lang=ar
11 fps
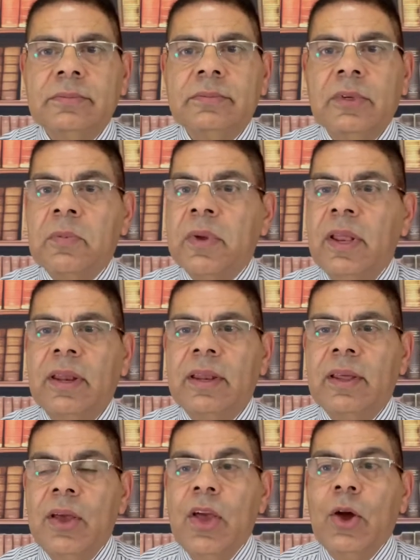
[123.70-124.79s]
جميل
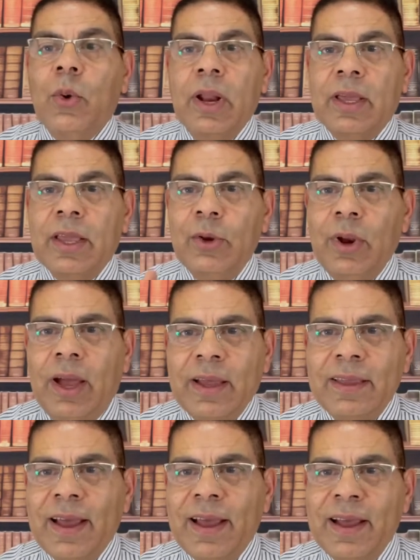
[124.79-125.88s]
ولكنه
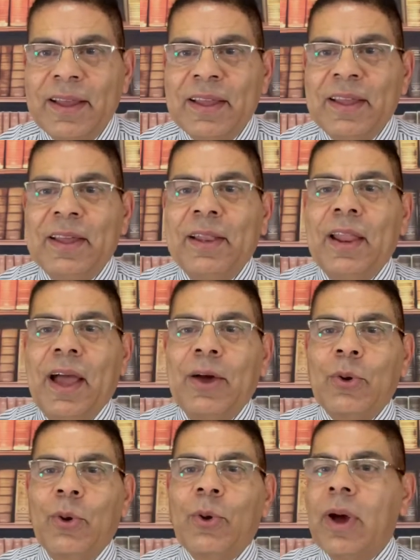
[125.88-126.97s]
الحقيقه اللي
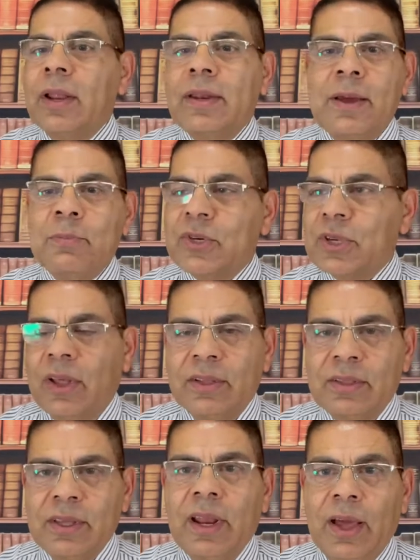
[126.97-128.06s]
هيروح جهنم مش
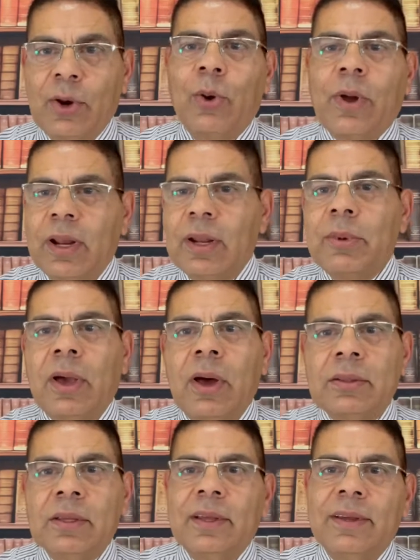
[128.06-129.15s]
الخطيه اللي هيروح جهنم
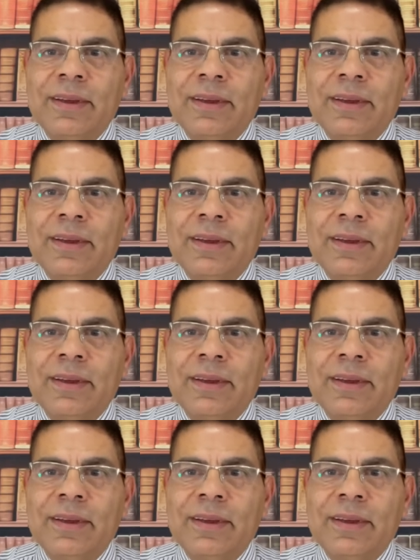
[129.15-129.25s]
الخاطئ